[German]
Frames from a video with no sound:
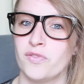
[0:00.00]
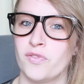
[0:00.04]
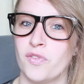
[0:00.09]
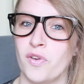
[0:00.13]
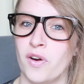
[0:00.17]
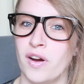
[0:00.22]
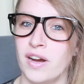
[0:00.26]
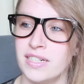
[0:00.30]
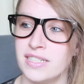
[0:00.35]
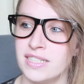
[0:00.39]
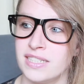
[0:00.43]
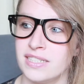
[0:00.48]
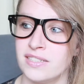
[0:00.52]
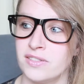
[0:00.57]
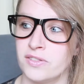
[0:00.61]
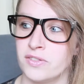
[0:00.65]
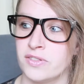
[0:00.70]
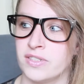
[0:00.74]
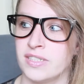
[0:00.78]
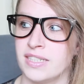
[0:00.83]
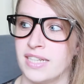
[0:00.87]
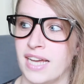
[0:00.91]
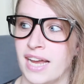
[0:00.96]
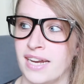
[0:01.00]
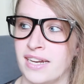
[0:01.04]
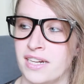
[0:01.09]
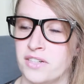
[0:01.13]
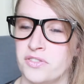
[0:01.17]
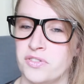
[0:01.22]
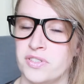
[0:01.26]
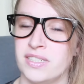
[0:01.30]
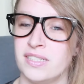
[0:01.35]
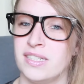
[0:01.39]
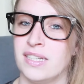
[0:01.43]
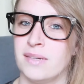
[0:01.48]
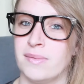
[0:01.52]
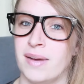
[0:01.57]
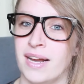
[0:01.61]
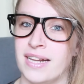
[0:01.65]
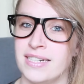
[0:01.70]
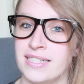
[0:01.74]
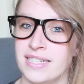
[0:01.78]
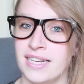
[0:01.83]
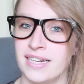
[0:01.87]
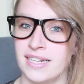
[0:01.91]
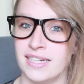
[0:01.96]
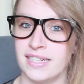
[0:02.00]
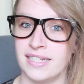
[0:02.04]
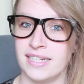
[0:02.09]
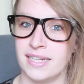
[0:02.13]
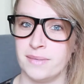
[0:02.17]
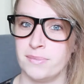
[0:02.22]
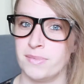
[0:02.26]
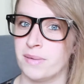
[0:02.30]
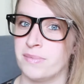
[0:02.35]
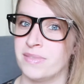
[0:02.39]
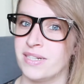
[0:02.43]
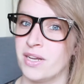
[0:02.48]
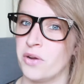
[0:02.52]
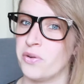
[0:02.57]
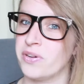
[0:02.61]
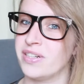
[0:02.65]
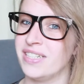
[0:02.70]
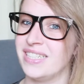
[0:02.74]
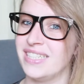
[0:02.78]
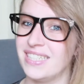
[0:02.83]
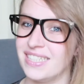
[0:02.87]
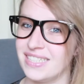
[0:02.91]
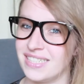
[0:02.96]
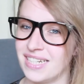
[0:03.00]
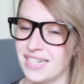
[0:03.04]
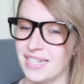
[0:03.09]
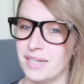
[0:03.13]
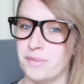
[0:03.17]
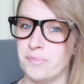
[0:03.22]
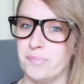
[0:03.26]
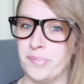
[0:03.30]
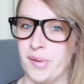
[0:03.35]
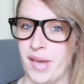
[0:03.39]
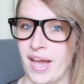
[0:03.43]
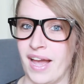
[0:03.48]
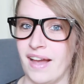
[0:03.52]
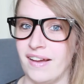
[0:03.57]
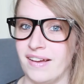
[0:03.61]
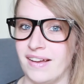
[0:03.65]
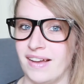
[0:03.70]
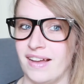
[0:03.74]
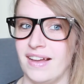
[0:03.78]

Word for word: worden und kann natürlich in ihrem alltäglichen Leben damit auch nicht hinter dem Berg